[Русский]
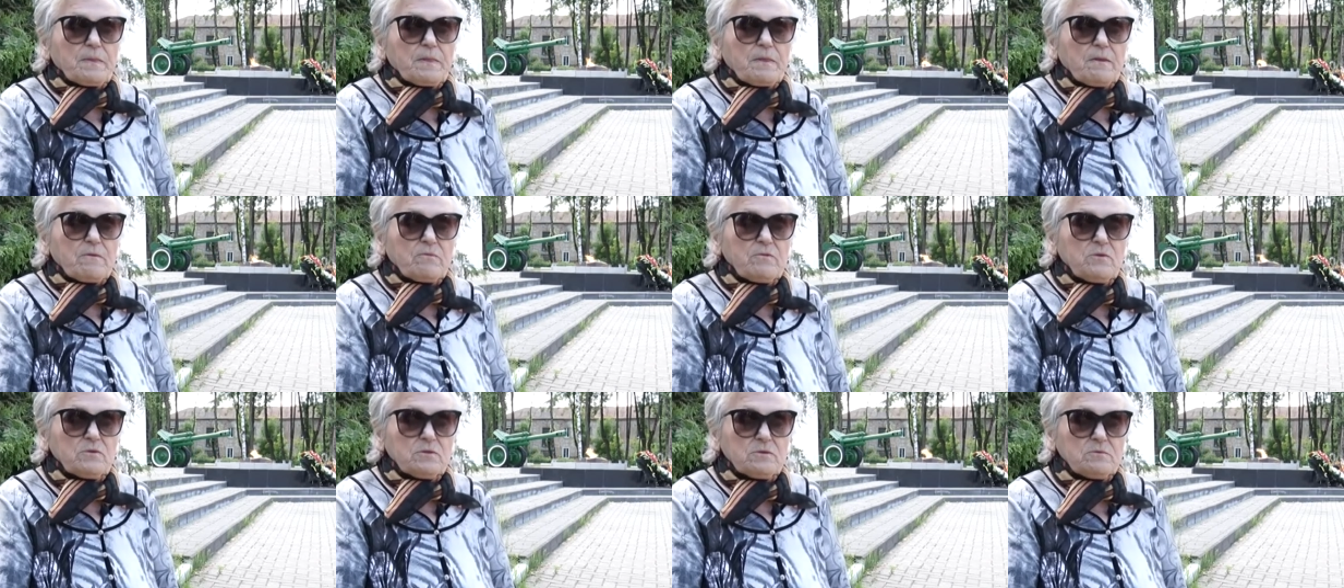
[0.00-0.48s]

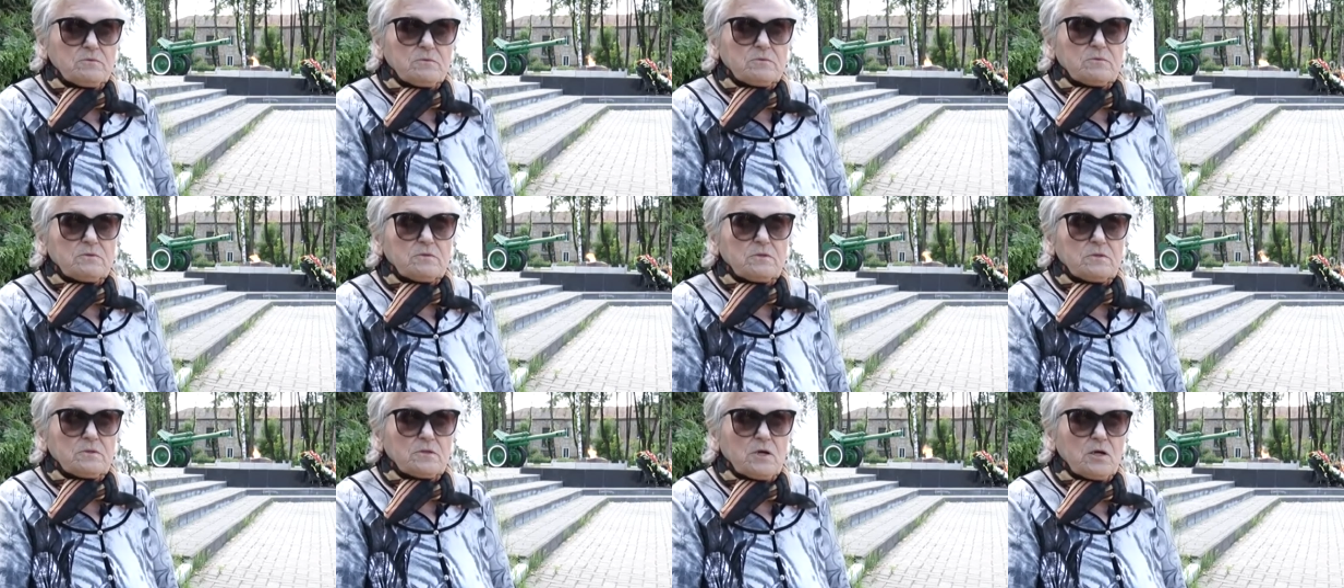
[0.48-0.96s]
вот
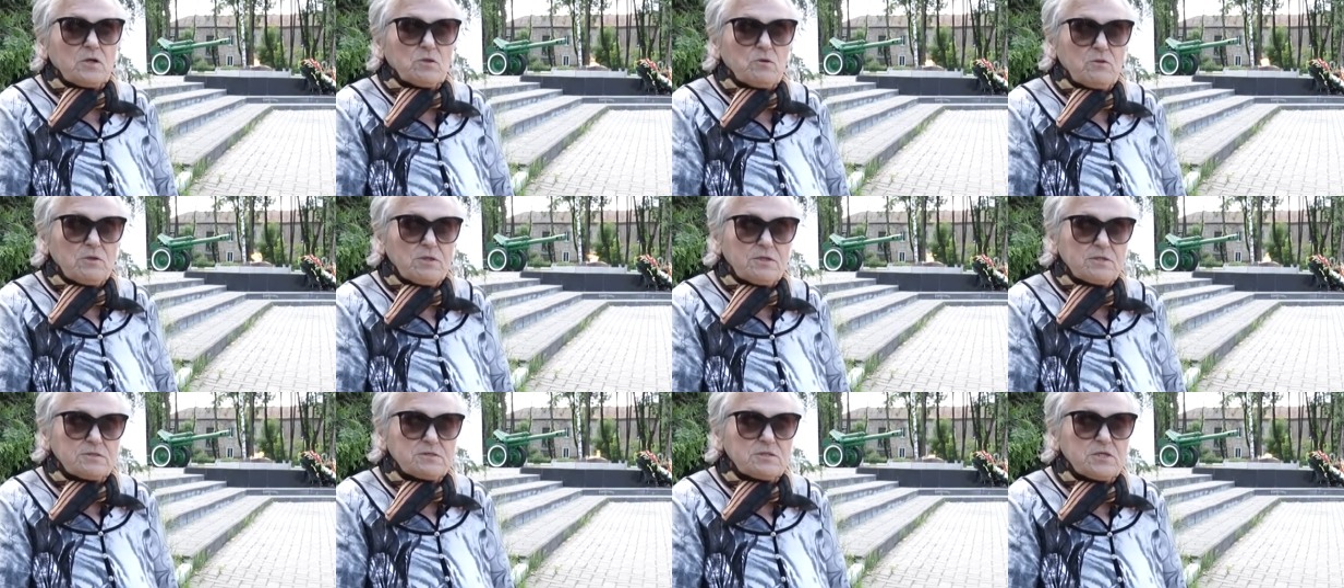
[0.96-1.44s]
э, как
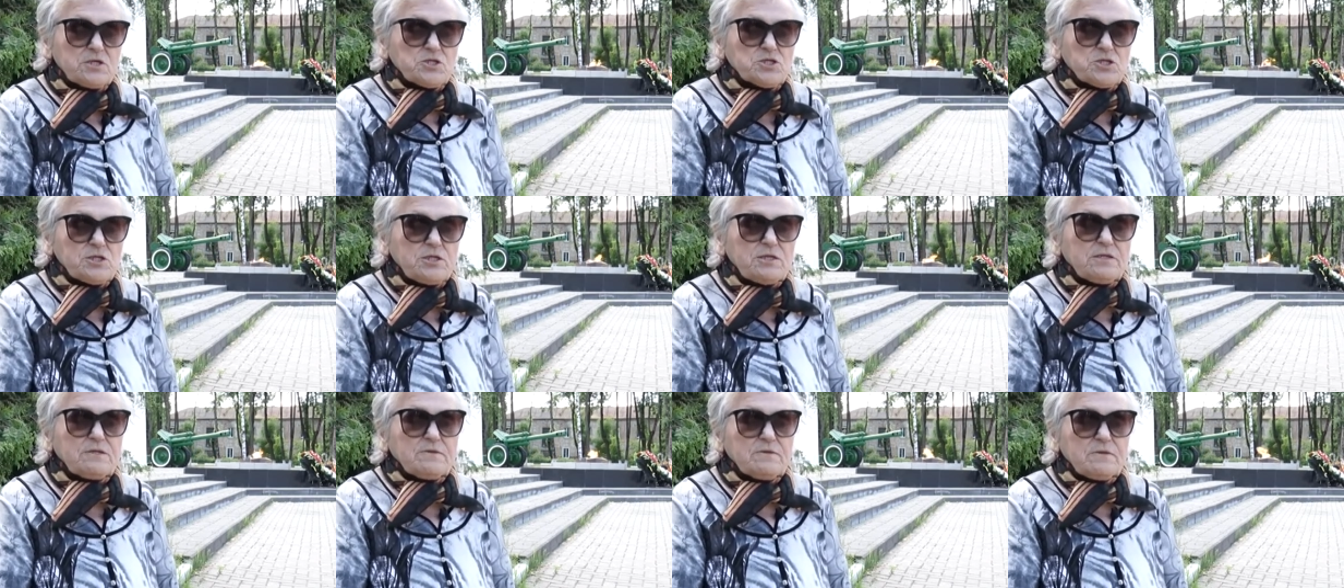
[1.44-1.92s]
только
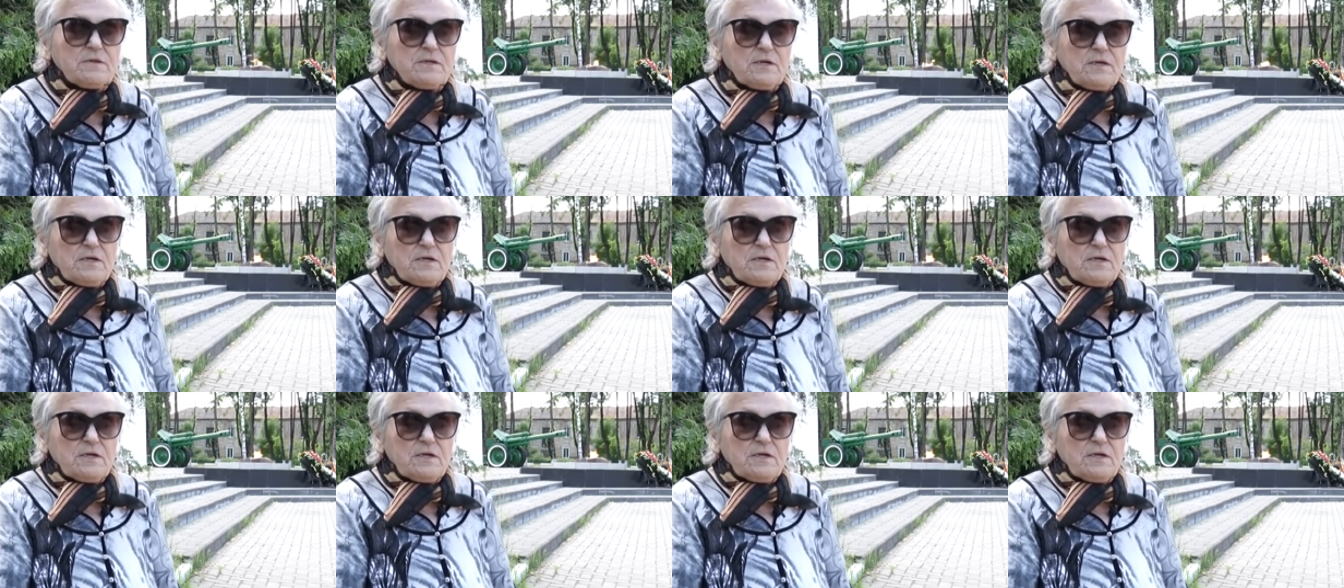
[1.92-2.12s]
зашли,